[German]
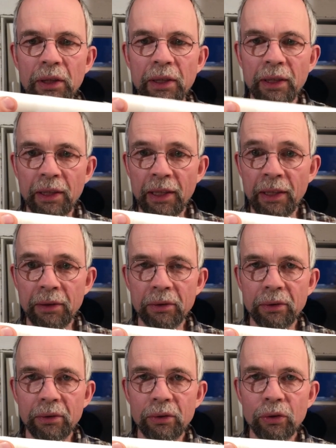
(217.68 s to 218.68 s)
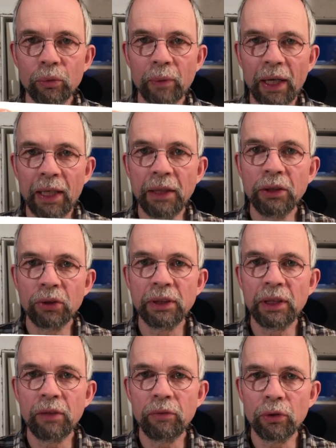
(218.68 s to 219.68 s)
äh, zum einen zu
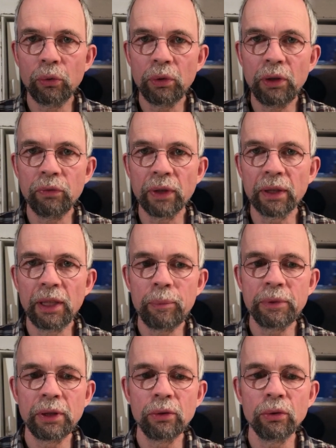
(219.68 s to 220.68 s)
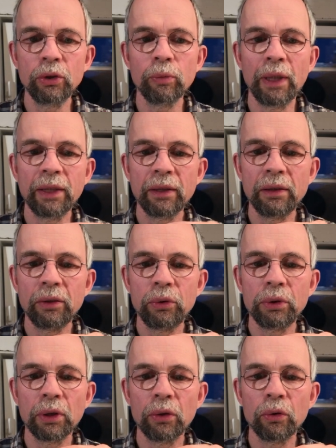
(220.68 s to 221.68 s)
sehen, wie gut die verklebt sind und zum anderen
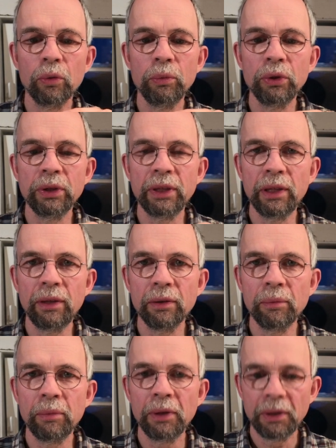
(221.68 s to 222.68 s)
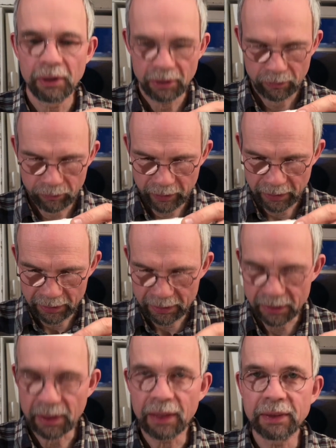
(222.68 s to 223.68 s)
natürlich auch, um zu sehen, ähm, wie ist
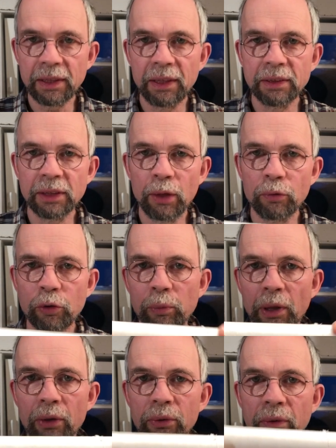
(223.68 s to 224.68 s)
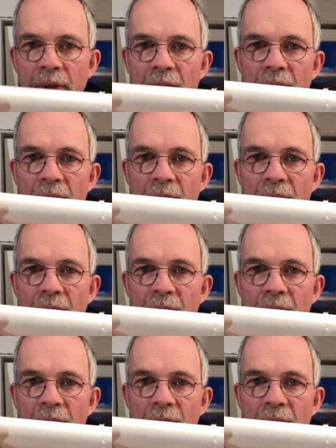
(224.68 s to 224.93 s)
das Ganze jetzt aufgebaut. Und